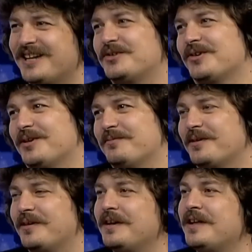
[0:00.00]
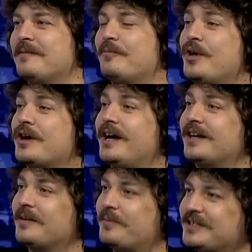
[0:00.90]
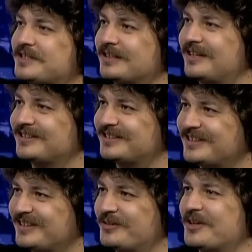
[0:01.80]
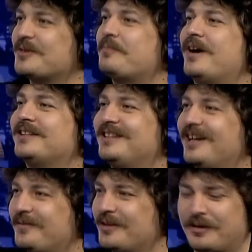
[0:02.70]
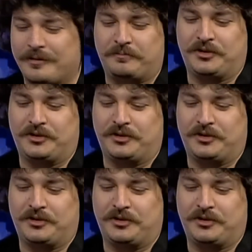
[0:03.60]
çok kişiyi komik. telef ettik orada? Kayak yapan insanlar. Ondan sonra partiler falan. Bir